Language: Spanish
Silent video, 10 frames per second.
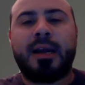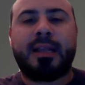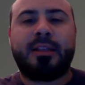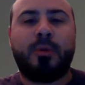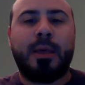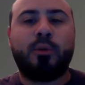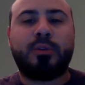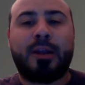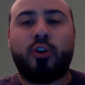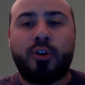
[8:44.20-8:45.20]
Argentinos va a
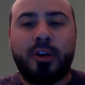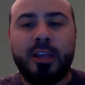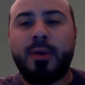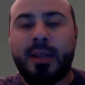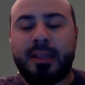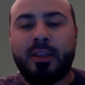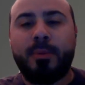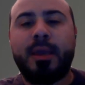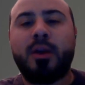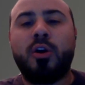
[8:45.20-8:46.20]
debutar con River este
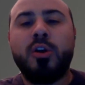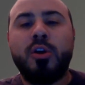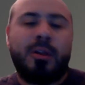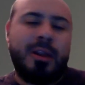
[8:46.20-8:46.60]
domingo.